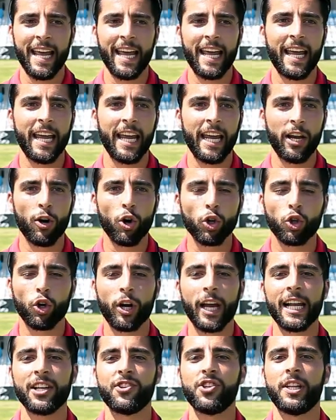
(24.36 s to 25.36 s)
e noto
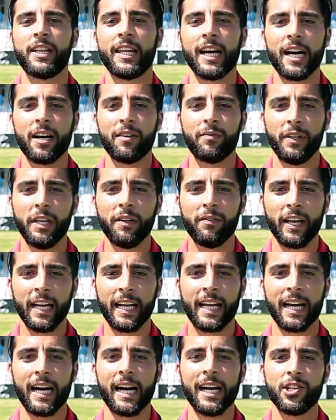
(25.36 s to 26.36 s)
che la città vive
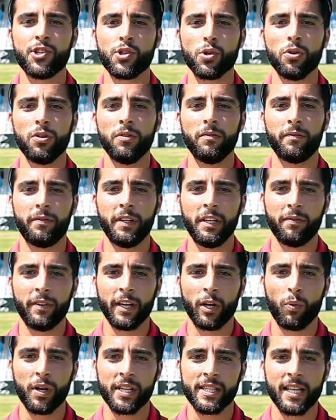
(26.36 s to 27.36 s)
il calcio,
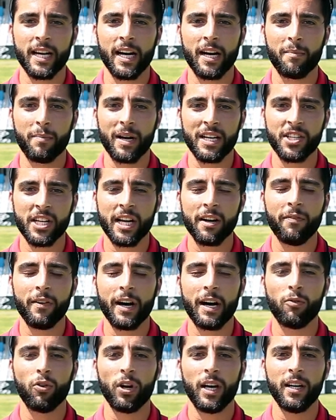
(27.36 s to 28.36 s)
vive questa magica
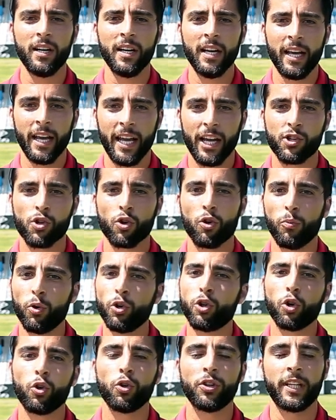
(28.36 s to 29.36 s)
favola e sono
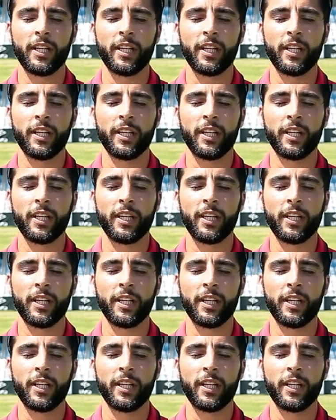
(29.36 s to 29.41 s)
molto